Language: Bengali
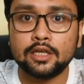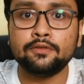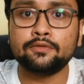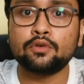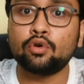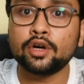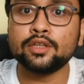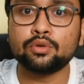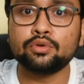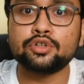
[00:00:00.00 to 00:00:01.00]
ইফ পরে
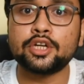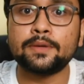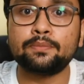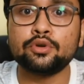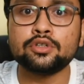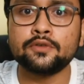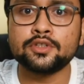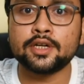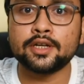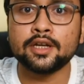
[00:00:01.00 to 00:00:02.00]
তো সেই পুলিশ
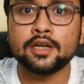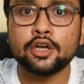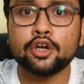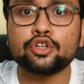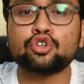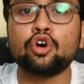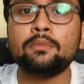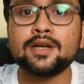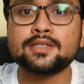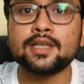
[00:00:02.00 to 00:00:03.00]
অফিসারের ছ
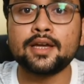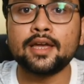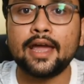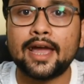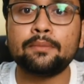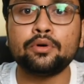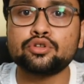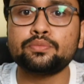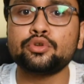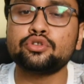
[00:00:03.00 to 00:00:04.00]
মাস থেকে এক
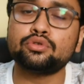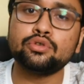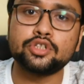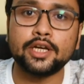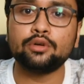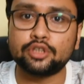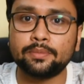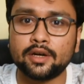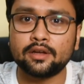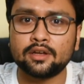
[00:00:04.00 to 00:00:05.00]
বছর পর্যন্ত জেল হতে
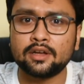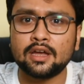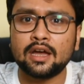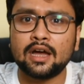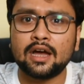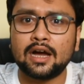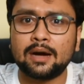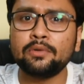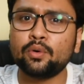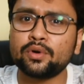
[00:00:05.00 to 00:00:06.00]
পারে
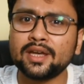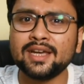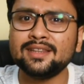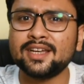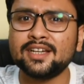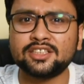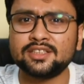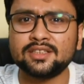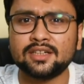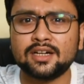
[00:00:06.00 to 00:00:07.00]
আমরা অনেকেই
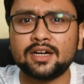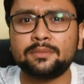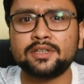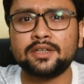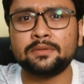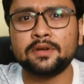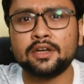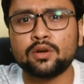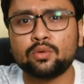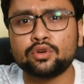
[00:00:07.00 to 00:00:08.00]
দেখেছি আমাদের
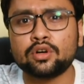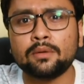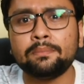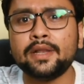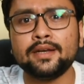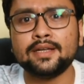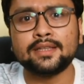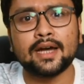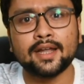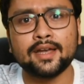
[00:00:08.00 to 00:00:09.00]
কোনো কমপ্লেন
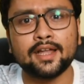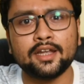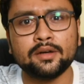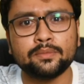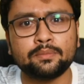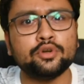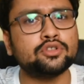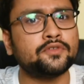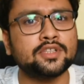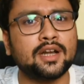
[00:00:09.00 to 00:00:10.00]
নিয়ে থানায় গেলে
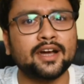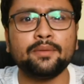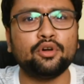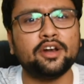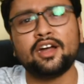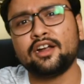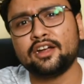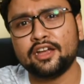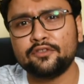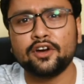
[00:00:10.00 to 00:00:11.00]
পুলিশ অফিসার আগে বলে না
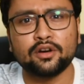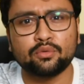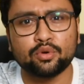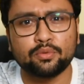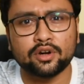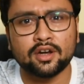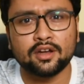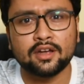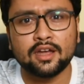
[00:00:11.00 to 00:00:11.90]
না এফআইআর করবো না